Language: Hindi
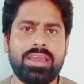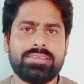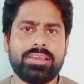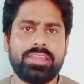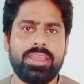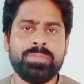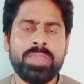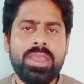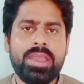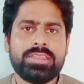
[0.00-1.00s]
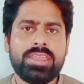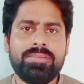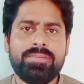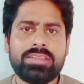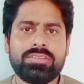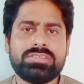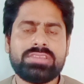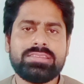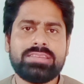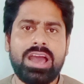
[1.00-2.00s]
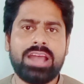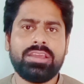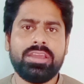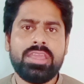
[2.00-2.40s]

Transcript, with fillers: कर सकते हैं जी बार उसके साथ